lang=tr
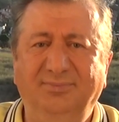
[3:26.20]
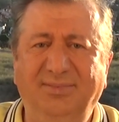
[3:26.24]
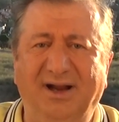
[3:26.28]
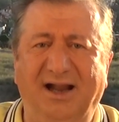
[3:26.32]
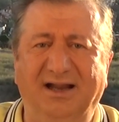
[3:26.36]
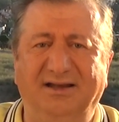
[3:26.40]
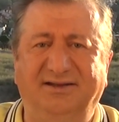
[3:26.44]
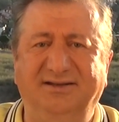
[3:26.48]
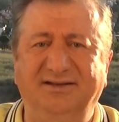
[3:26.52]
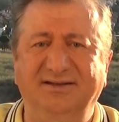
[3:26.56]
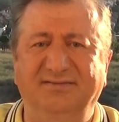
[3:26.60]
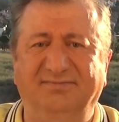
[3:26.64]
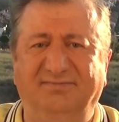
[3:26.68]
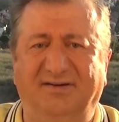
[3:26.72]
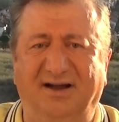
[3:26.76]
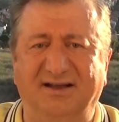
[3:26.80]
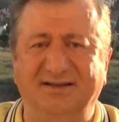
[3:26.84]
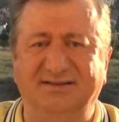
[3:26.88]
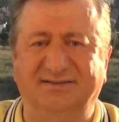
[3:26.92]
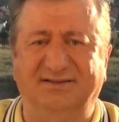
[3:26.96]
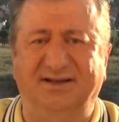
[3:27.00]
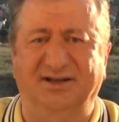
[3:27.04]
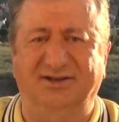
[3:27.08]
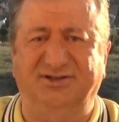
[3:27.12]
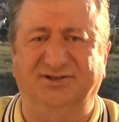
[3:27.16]
belki
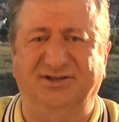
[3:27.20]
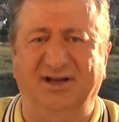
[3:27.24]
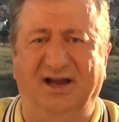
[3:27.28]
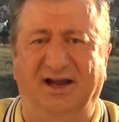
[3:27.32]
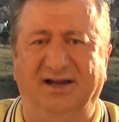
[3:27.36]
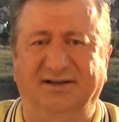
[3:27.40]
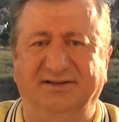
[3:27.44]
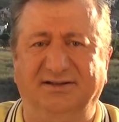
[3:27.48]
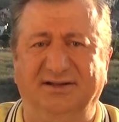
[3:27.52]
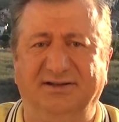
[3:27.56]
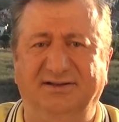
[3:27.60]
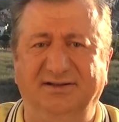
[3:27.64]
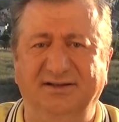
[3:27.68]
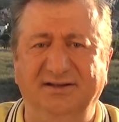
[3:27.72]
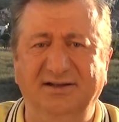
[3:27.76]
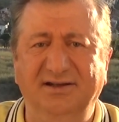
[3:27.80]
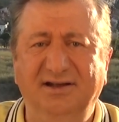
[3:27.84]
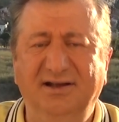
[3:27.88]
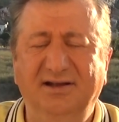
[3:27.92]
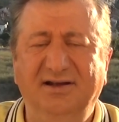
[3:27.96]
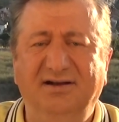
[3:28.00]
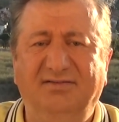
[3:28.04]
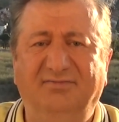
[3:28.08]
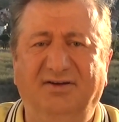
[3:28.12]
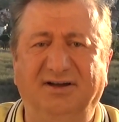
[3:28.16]
vazgeçer dedi.
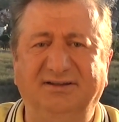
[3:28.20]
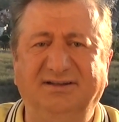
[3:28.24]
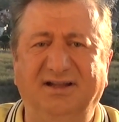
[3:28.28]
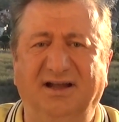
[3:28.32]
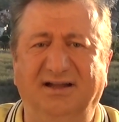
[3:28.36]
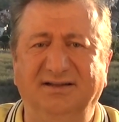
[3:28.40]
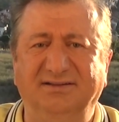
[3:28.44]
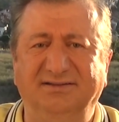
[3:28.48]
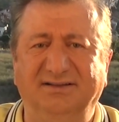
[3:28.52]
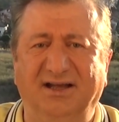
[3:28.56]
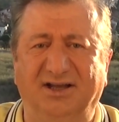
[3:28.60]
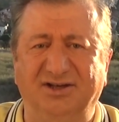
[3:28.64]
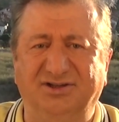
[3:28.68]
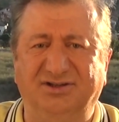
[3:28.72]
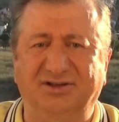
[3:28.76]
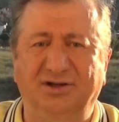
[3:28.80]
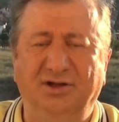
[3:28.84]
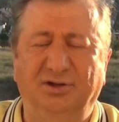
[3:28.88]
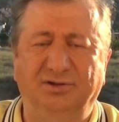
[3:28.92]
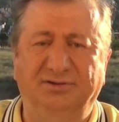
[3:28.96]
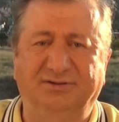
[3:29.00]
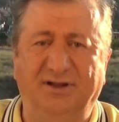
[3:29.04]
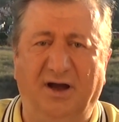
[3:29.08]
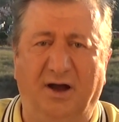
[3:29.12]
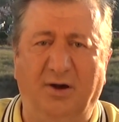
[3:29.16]
Vatandaş
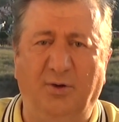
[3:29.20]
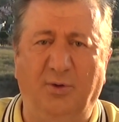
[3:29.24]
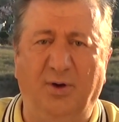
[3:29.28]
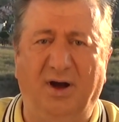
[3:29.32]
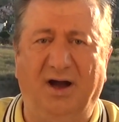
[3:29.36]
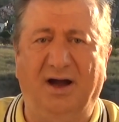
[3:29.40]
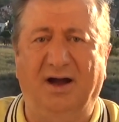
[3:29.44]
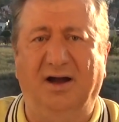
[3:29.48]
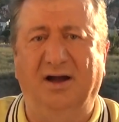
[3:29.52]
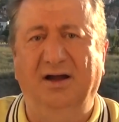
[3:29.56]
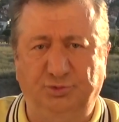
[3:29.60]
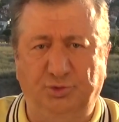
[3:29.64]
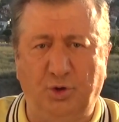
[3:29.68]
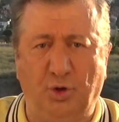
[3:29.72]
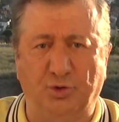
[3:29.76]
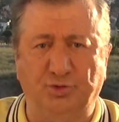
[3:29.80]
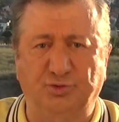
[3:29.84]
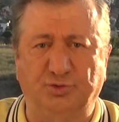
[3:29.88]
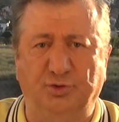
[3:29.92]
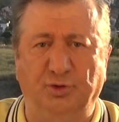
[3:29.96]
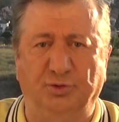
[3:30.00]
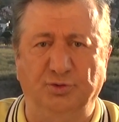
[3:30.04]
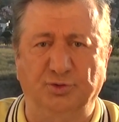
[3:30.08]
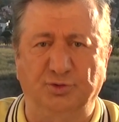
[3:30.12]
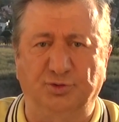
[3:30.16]
dava
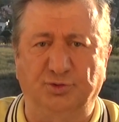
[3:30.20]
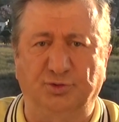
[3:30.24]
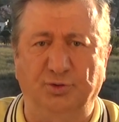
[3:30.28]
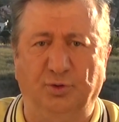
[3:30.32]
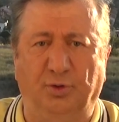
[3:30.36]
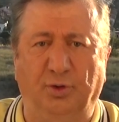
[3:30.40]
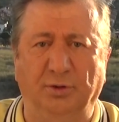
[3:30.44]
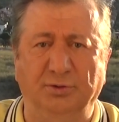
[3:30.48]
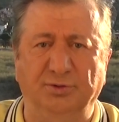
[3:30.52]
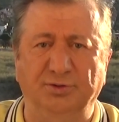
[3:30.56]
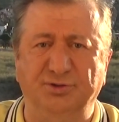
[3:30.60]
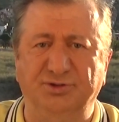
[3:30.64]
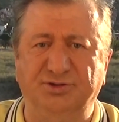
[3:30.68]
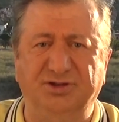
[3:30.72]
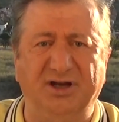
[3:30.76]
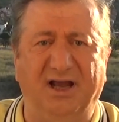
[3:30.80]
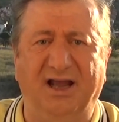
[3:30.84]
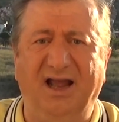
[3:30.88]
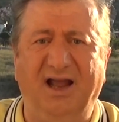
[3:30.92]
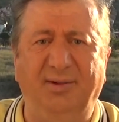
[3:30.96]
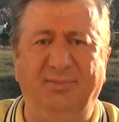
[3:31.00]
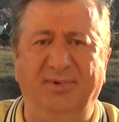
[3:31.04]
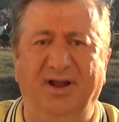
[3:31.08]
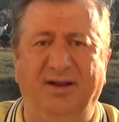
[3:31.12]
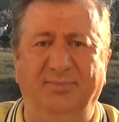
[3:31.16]
söz konusu olunca
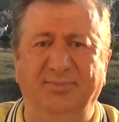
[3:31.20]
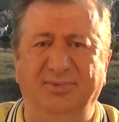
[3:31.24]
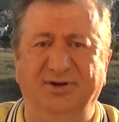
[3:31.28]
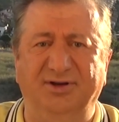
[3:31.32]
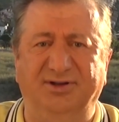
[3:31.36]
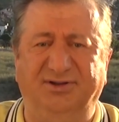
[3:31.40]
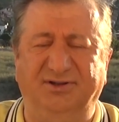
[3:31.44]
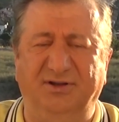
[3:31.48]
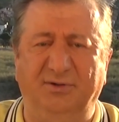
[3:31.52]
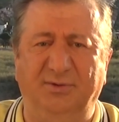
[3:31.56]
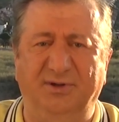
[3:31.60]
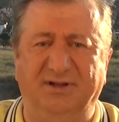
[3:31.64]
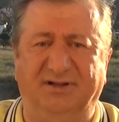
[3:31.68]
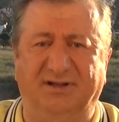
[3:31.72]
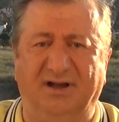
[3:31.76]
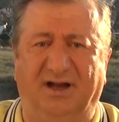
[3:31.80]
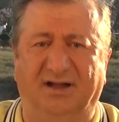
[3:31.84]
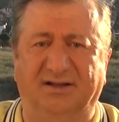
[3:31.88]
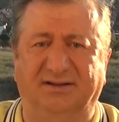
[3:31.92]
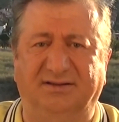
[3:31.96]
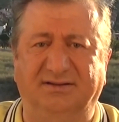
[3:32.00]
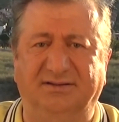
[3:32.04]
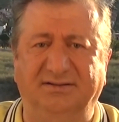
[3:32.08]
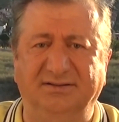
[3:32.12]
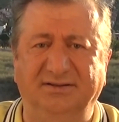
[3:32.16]
hemen bir tweet
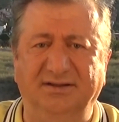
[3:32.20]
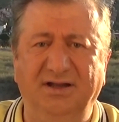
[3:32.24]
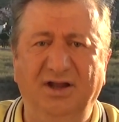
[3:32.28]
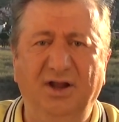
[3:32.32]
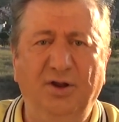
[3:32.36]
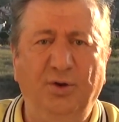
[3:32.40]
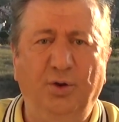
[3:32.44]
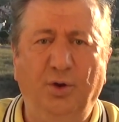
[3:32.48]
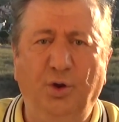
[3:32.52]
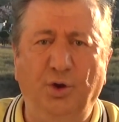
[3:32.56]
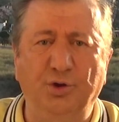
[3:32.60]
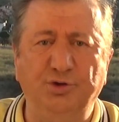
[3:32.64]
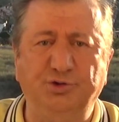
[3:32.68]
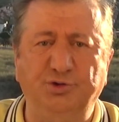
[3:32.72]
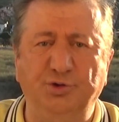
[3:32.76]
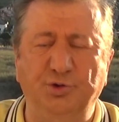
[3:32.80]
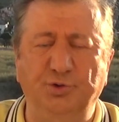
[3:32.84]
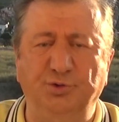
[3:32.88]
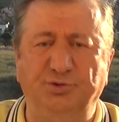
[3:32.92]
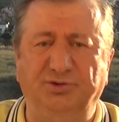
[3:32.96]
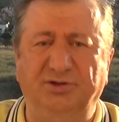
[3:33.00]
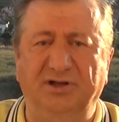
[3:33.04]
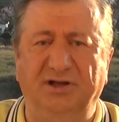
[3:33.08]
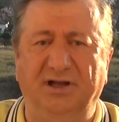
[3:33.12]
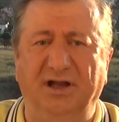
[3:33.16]
attı.
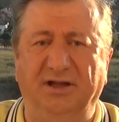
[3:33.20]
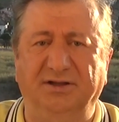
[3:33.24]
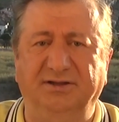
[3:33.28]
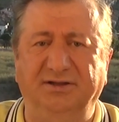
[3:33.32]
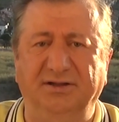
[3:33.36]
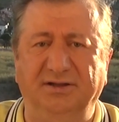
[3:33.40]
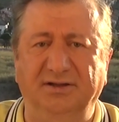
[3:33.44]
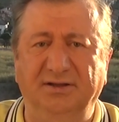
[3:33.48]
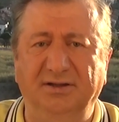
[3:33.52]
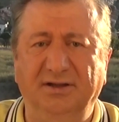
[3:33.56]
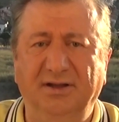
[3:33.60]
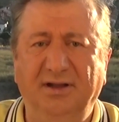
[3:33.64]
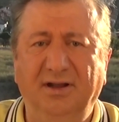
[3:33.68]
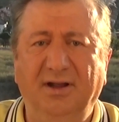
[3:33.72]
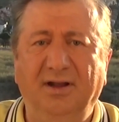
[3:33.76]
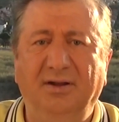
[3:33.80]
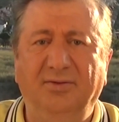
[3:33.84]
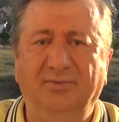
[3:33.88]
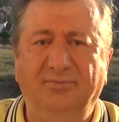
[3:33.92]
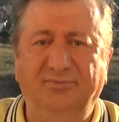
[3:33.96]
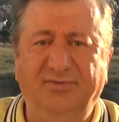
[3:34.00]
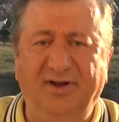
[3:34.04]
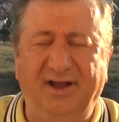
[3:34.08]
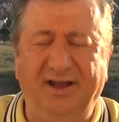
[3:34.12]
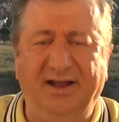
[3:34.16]
Özür diledi
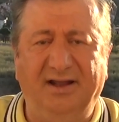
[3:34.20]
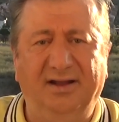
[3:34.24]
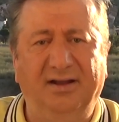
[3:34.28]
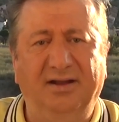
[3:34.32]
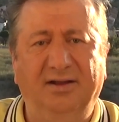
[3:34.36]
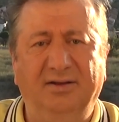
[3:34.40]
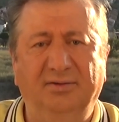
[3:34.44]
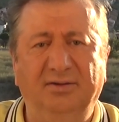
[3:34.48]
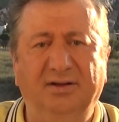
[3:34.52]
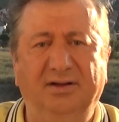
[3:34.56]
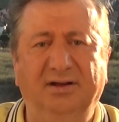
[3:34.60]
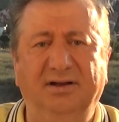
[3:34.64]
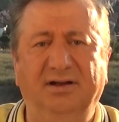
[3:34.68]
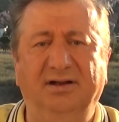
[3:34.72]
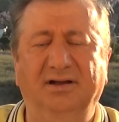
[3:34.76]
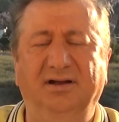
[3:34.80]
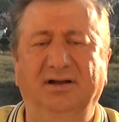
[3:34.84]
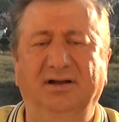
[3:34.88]
ve e,